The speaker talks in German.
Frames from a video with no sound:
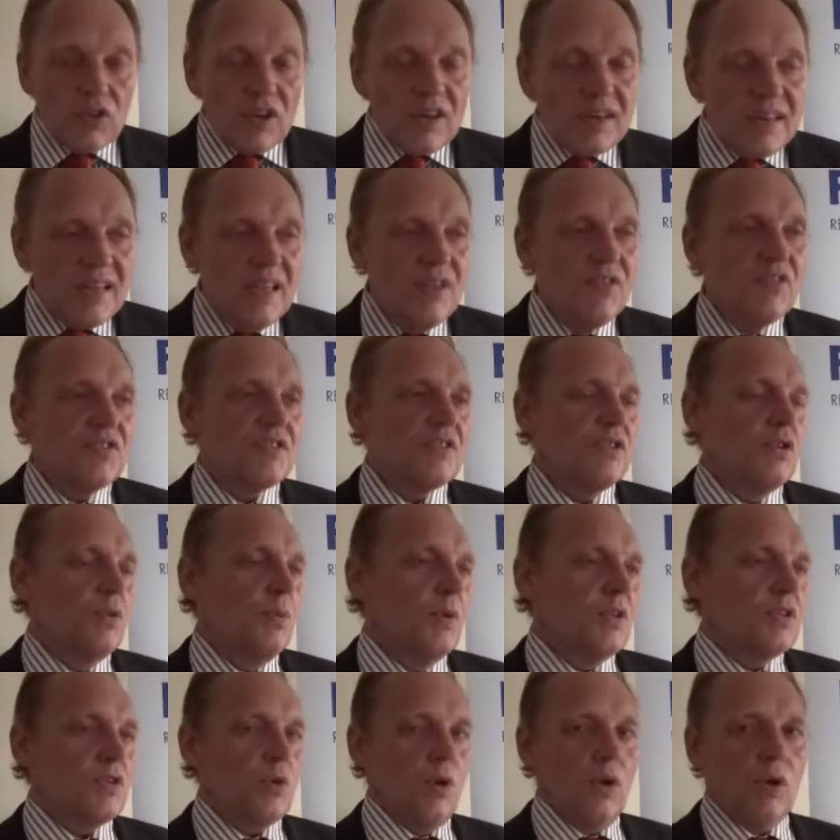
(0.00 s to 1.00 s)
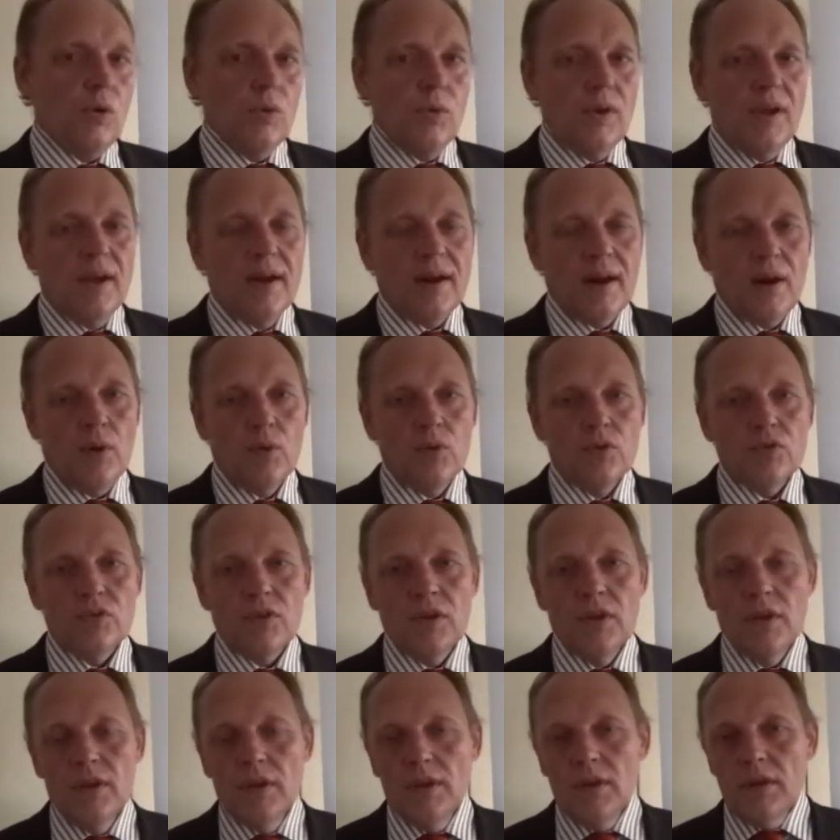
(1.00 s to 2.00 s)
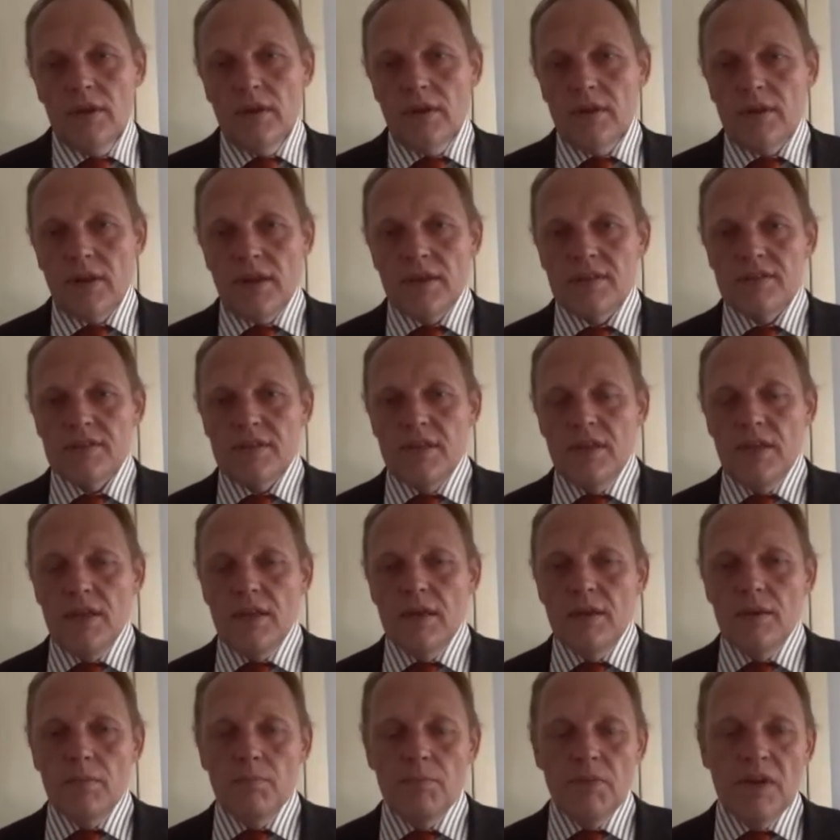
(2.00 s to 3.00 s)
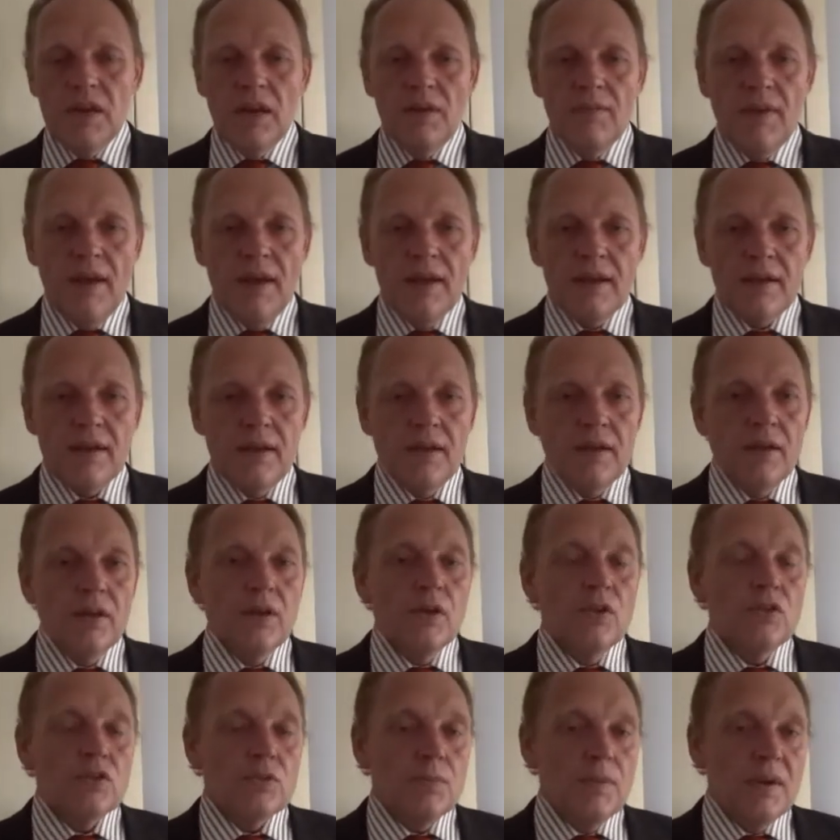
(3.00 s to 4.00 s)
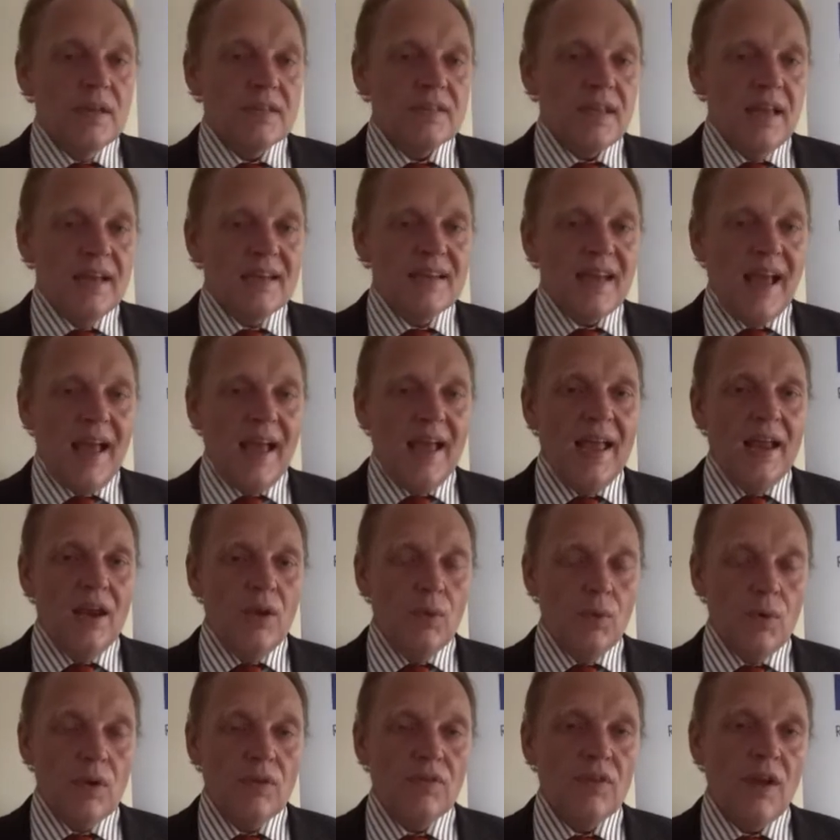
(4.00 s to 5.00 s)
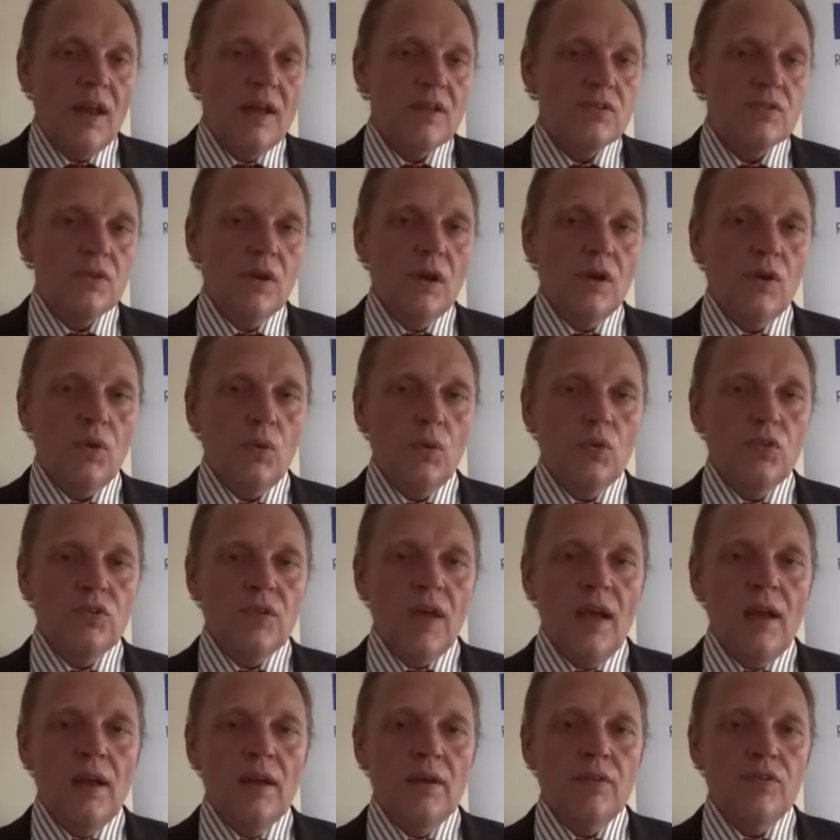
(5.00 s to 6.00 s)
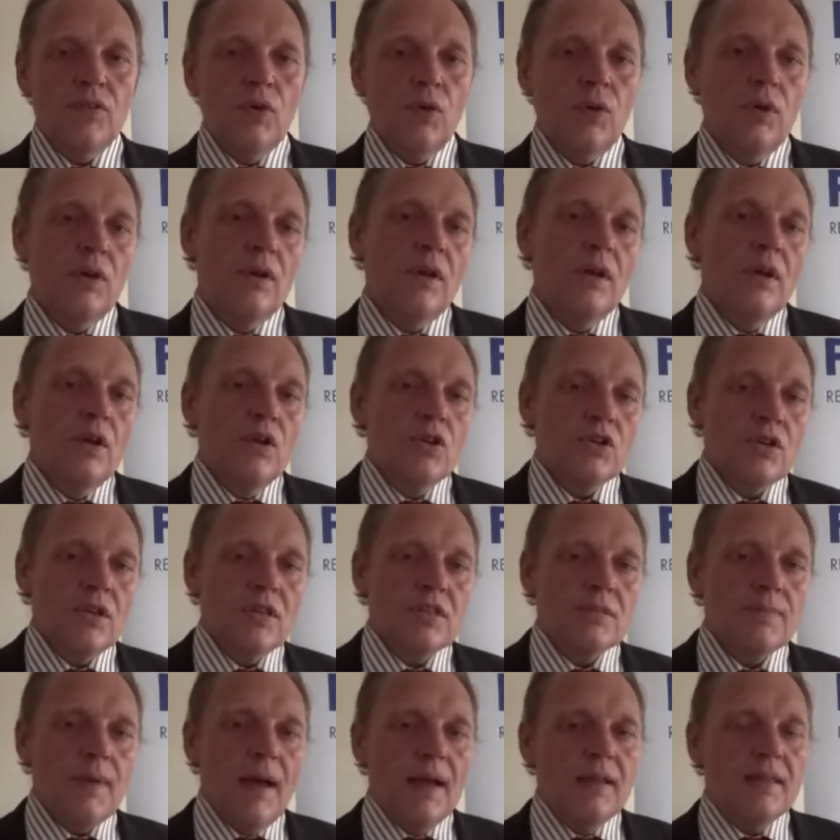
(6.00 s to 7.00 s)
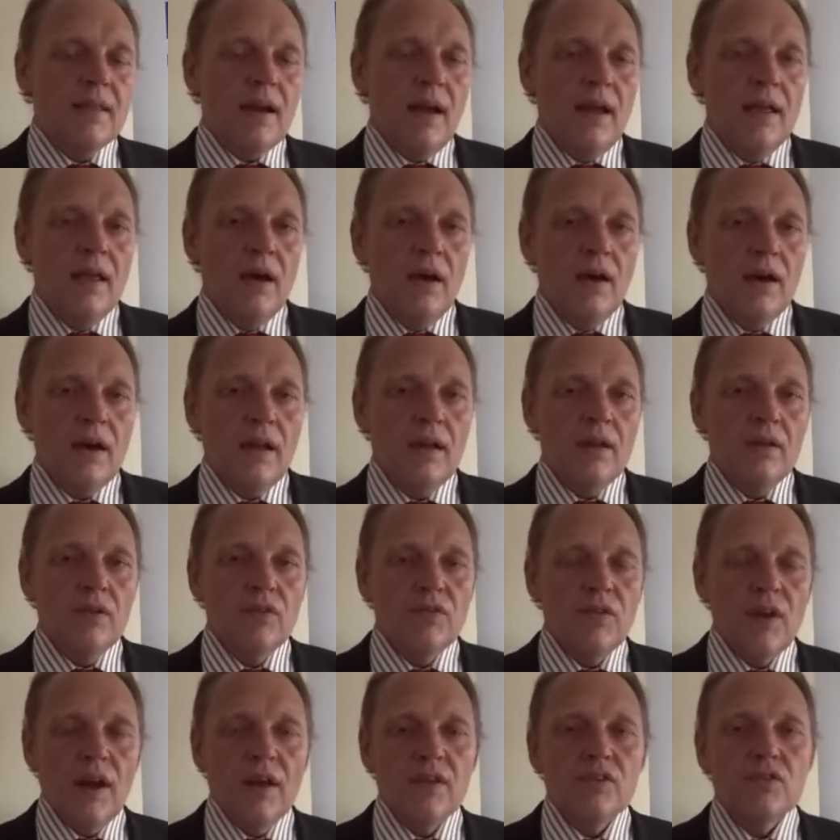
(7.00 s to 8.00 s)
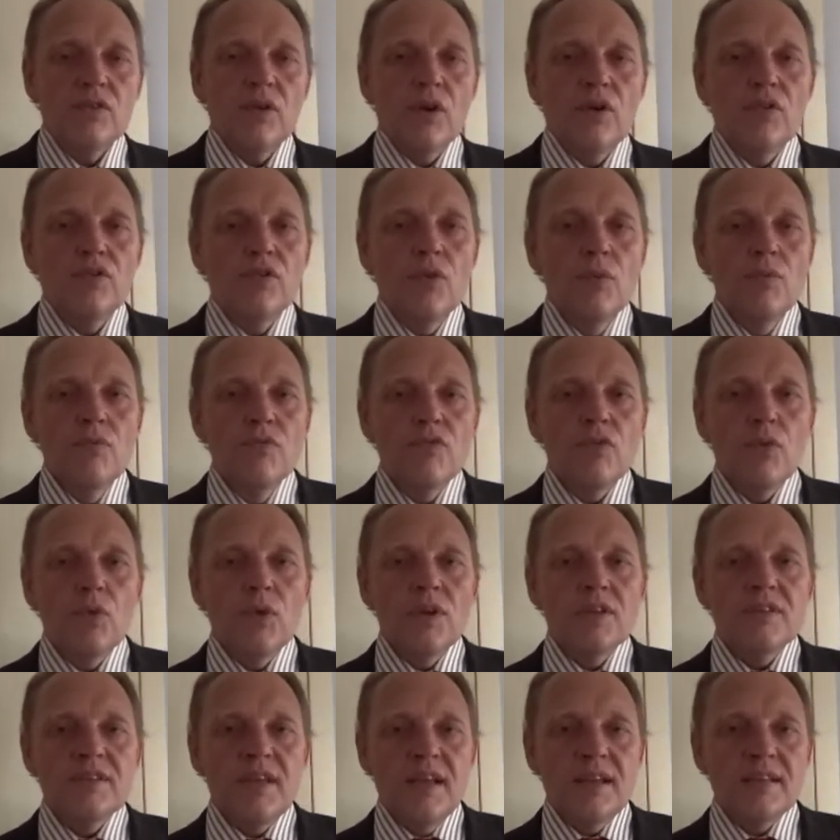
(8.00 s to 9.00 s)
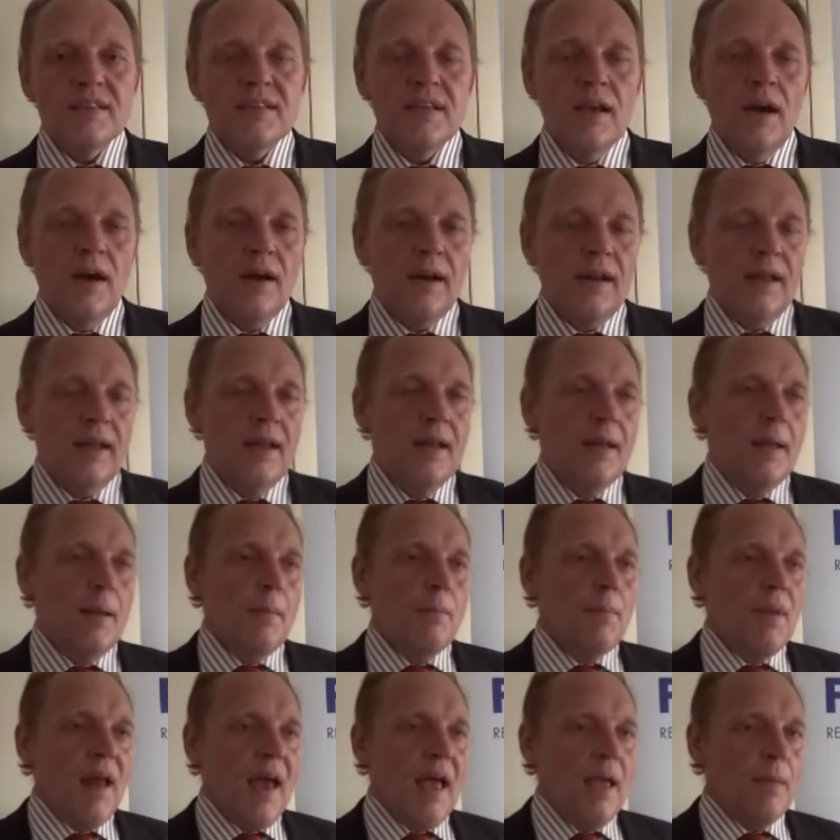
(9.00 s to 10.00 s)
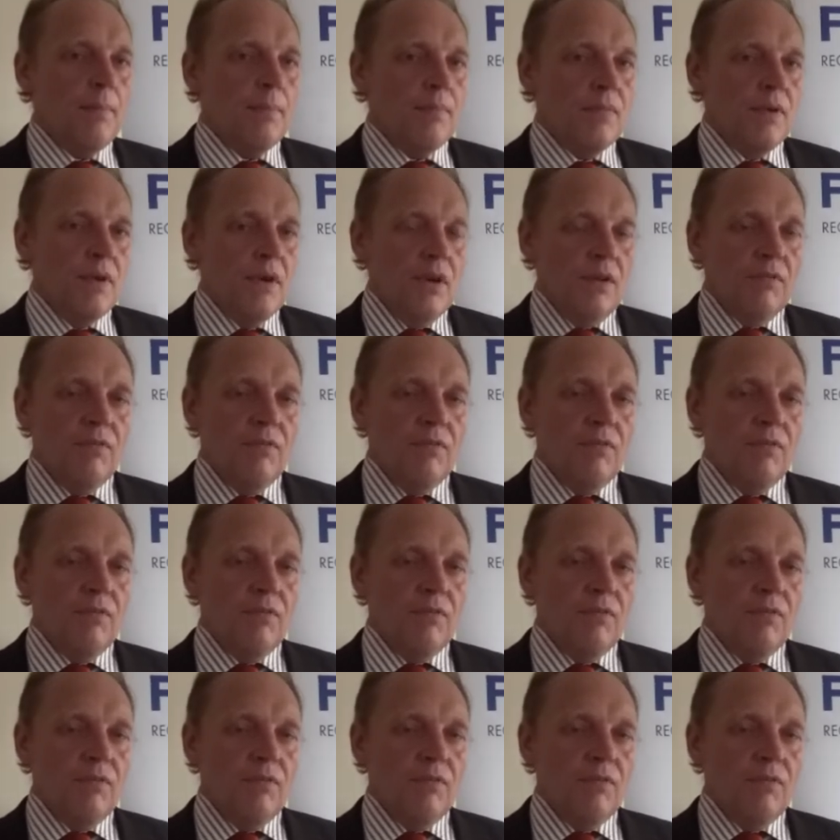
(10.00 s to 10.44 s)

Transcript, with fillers: aus der tiefsten Überzeugung heraus, dass die Mitarbeiter, zumindest ein Teil oder vielleicht sogar Großteil davon, statt zwei, drei Jahre, vielleicht sogar fünf oder sechs Jahre bleiben.